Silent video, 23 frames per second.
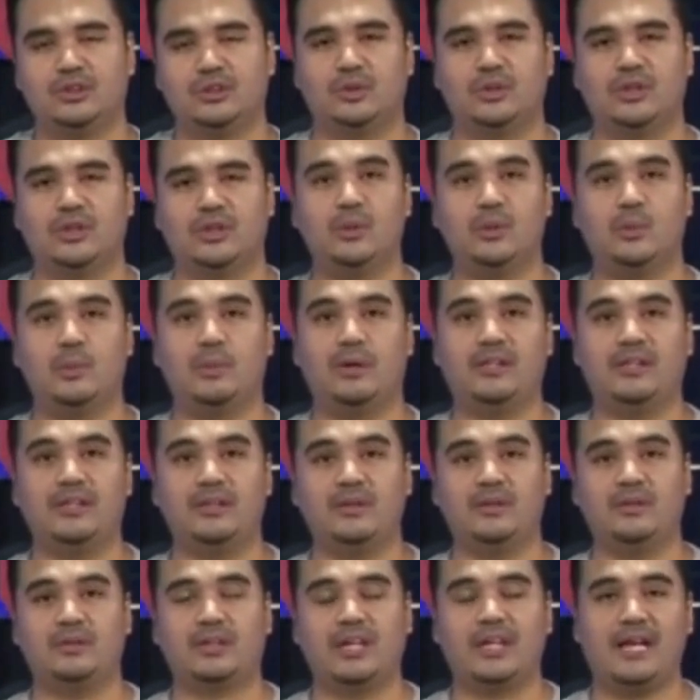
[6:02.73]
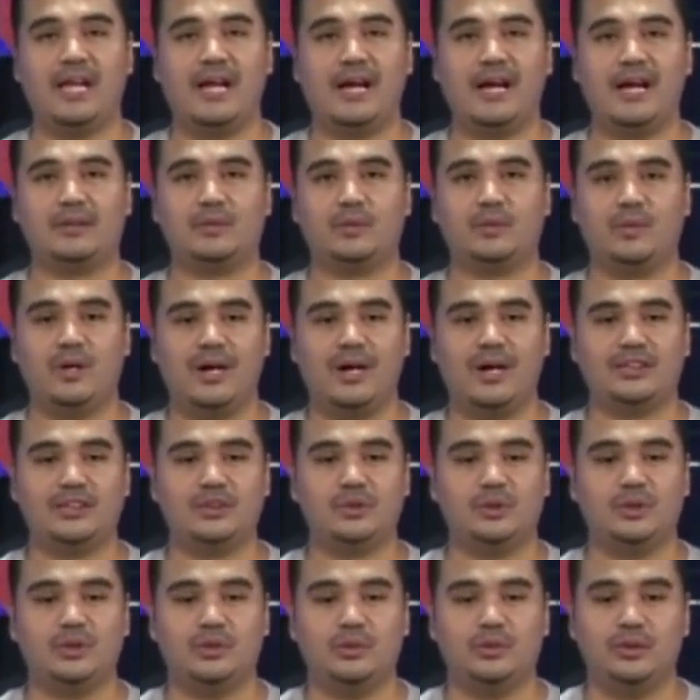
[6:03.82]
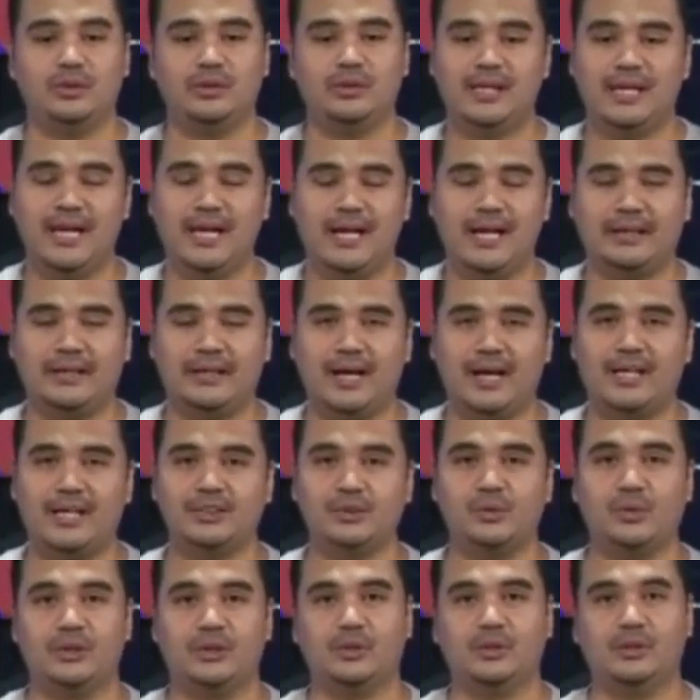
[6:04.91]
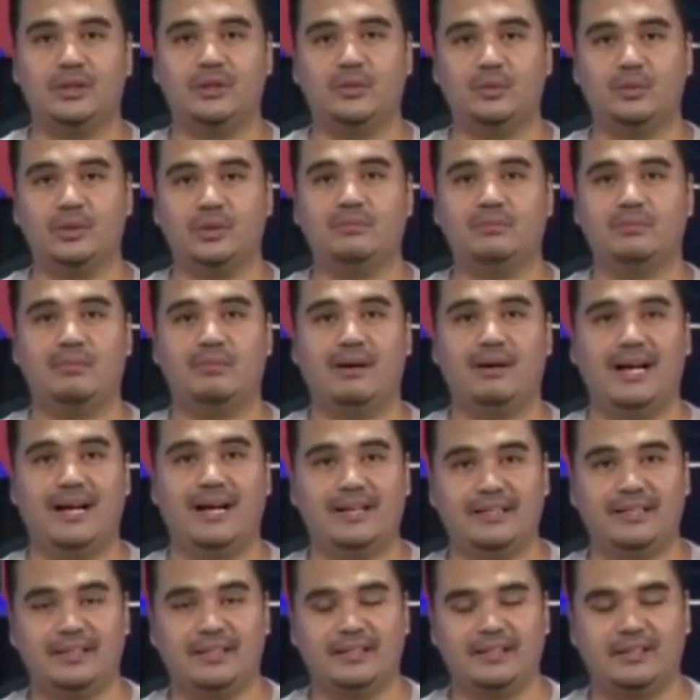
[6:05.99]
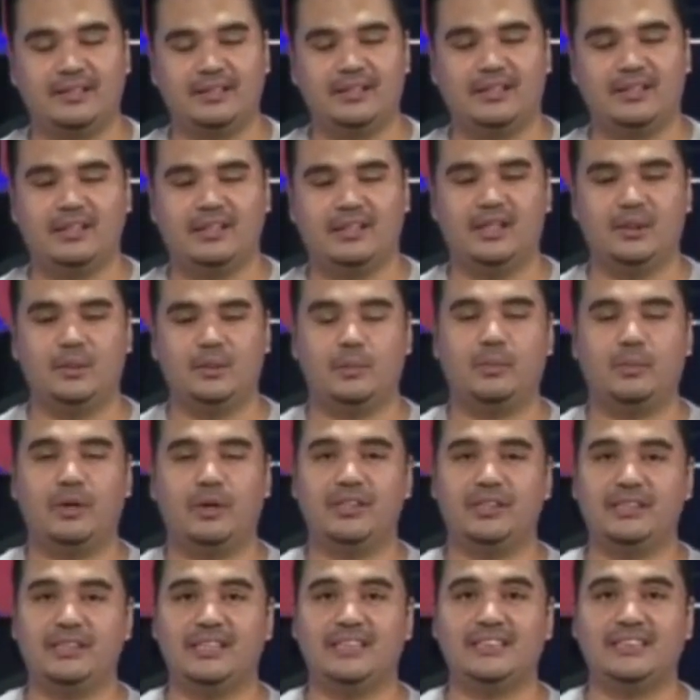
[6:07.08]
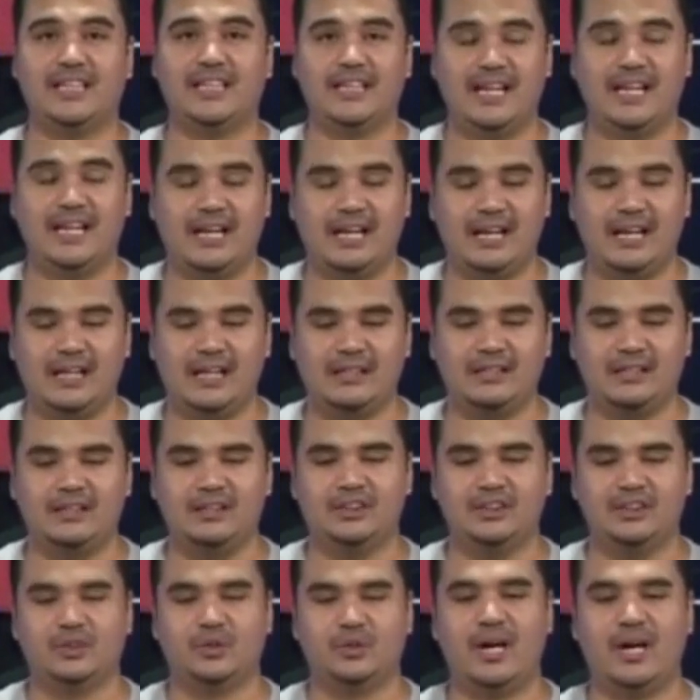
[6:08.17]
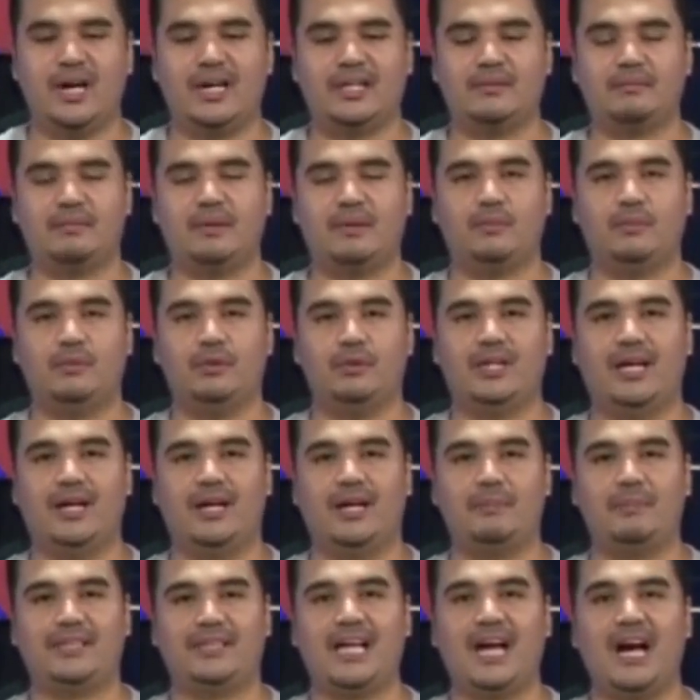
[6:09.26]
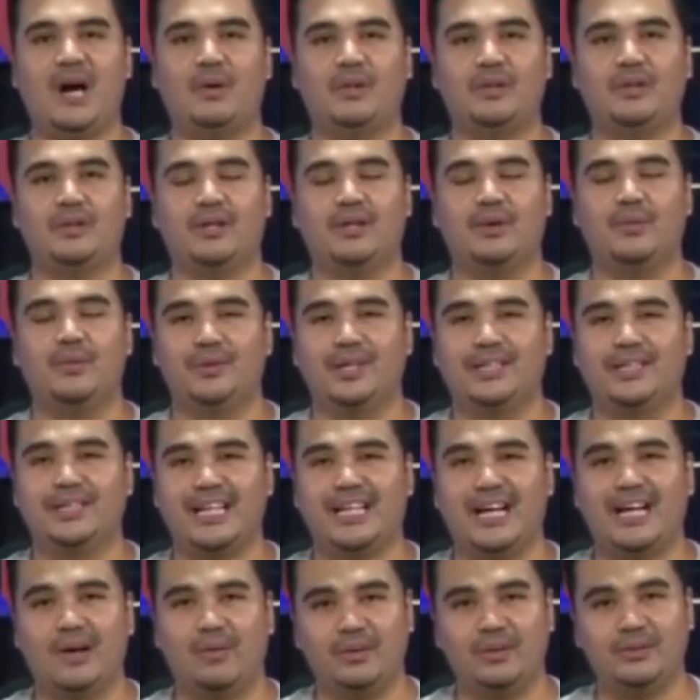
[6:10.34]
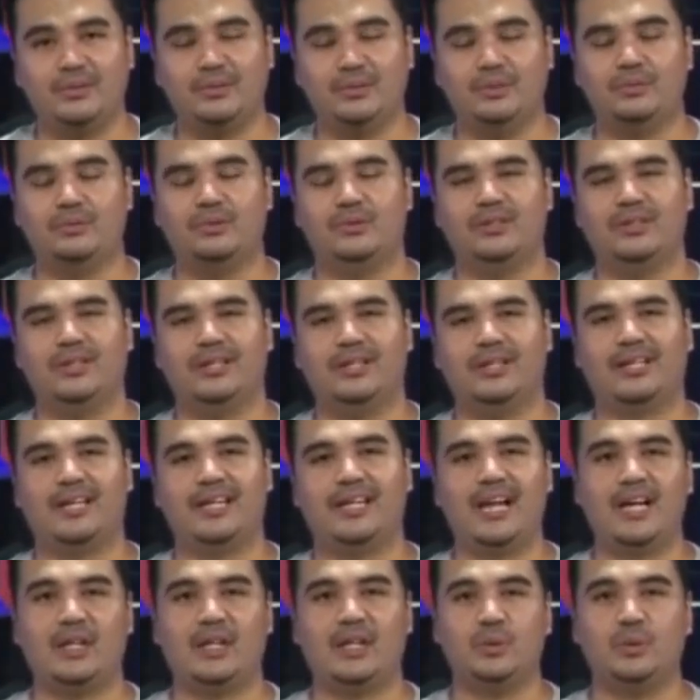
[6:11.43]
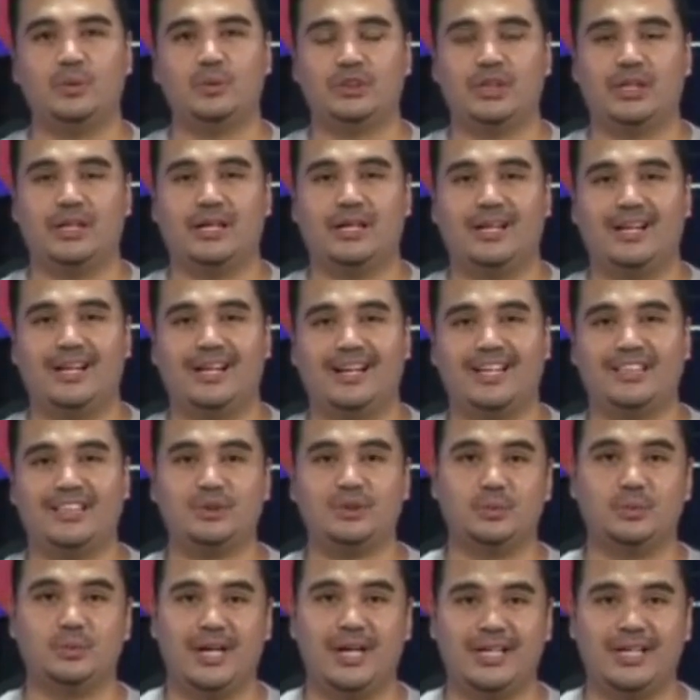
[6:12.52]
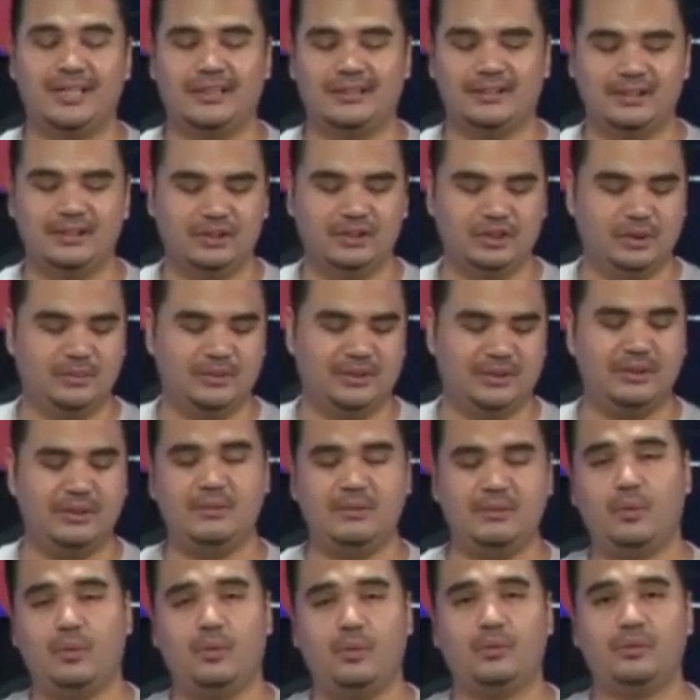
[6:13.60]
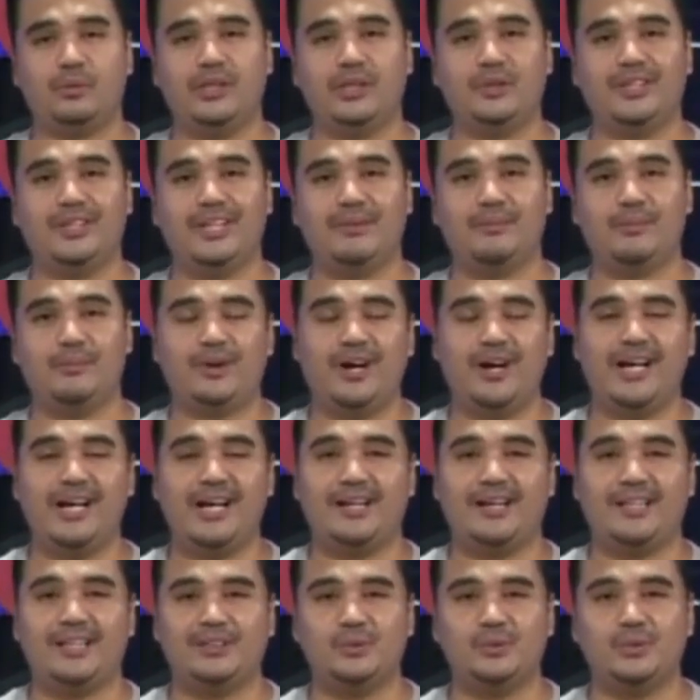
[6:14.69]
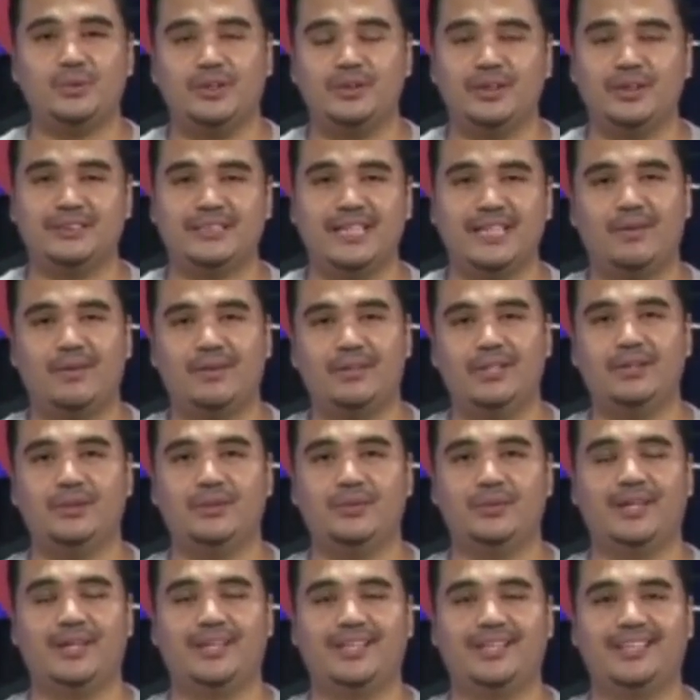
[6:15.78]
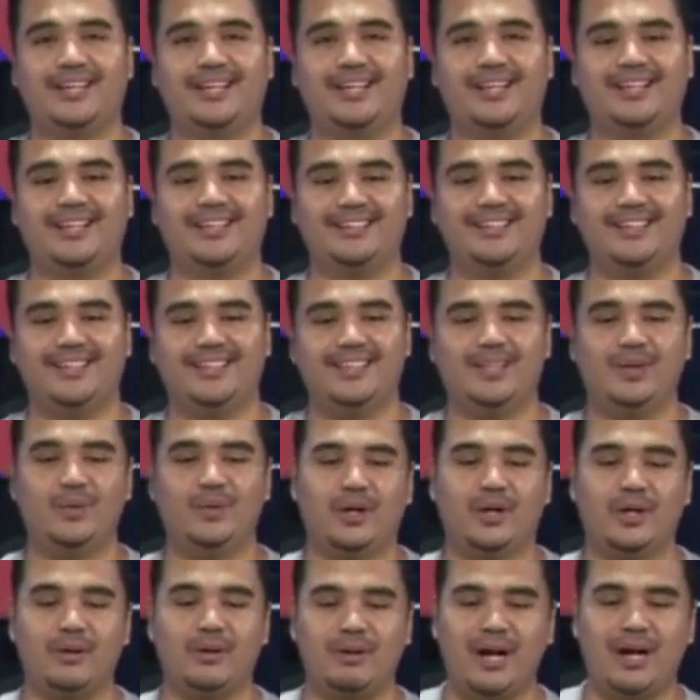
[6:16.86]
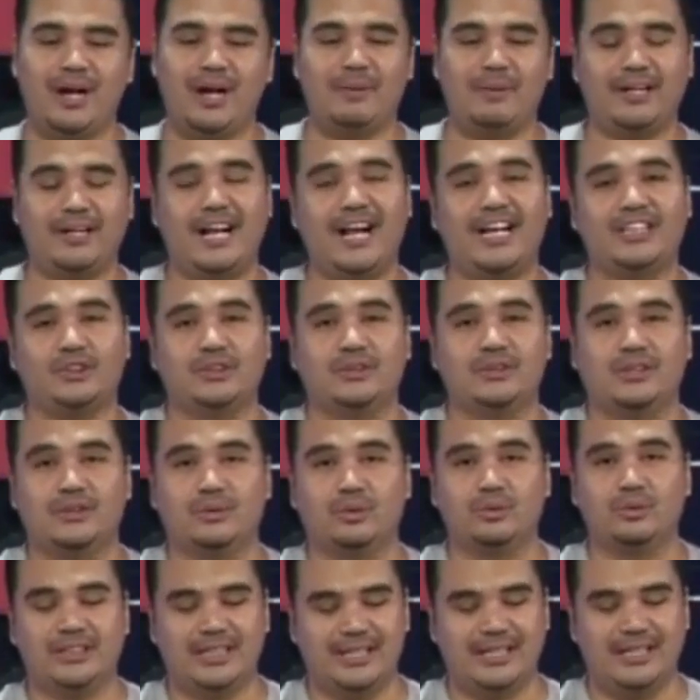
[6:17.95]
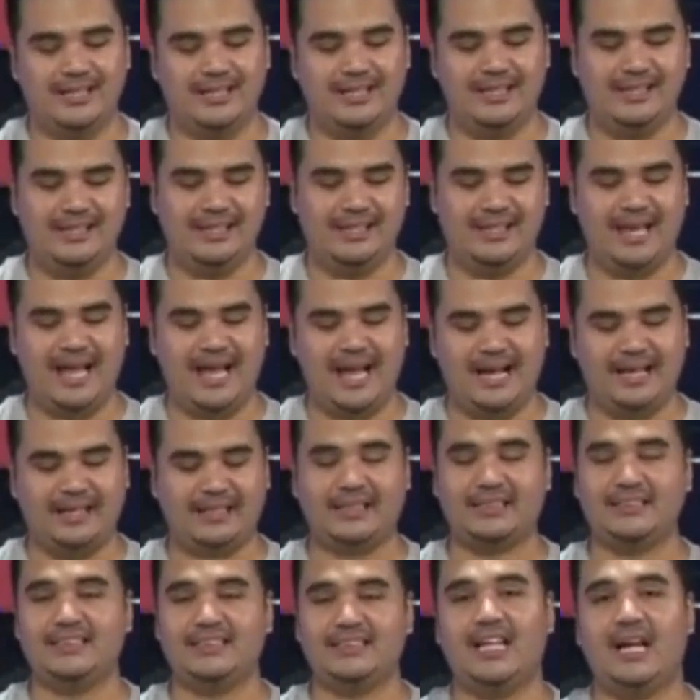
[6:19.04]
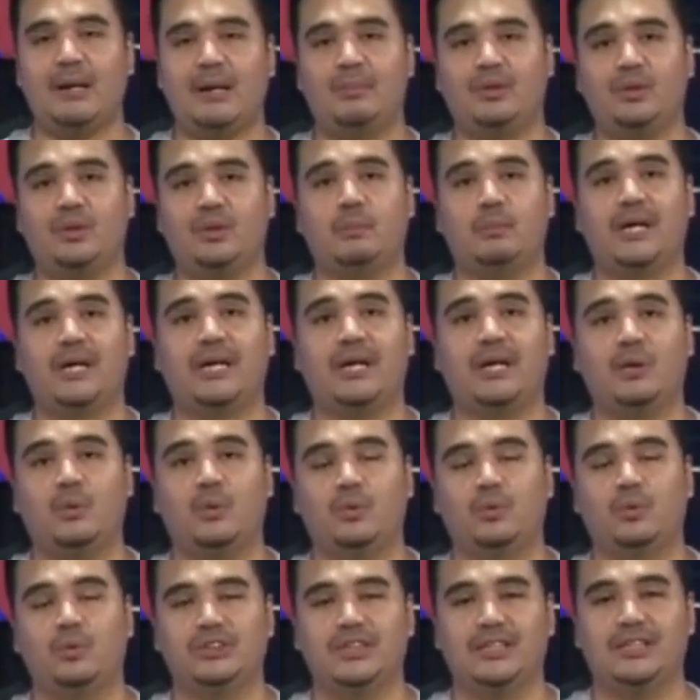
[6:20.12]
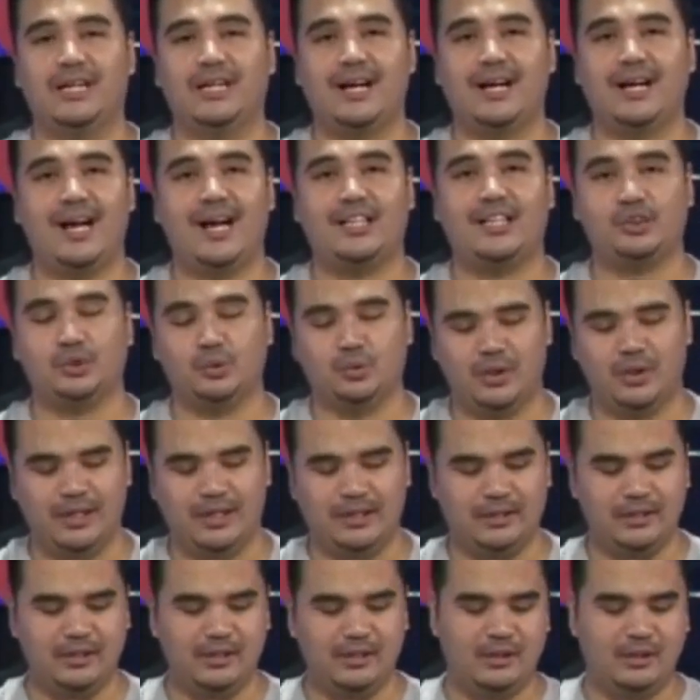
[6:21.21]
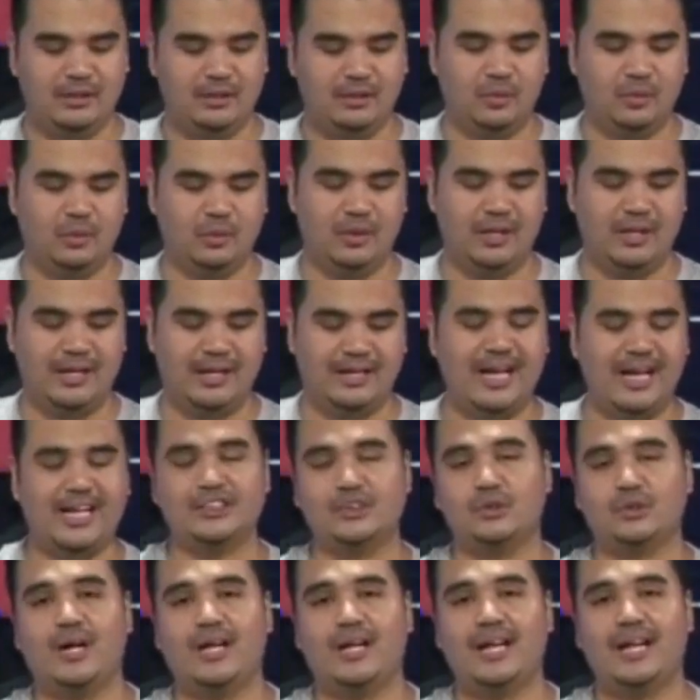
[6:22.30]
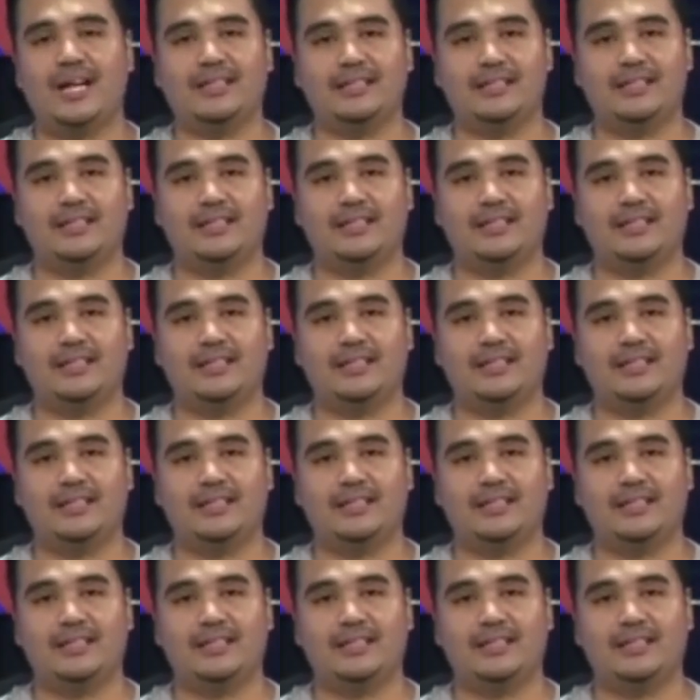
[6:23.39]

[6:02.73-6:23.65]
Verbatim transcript: hindi ho pwede yun. Kailangan kung kakasuhan niyo ho yung lalaki, kakasuhan niyo din ho yung babae. Hindi ho pwedeng isa lang. So kahit pa po na patawad niyo na ho yung asawa niyo, eh, kailangan nyo siyang uh, kasuhan. So, ibig sabihin po, kung hindi nyo na po kayang kasuhan yung asawa ninyo, ay uh, hindi na po kayo makakapagkaso din dun sa lalaki kasi dapat po pareho ho silang kakasuhan nung uh, kaso nga nating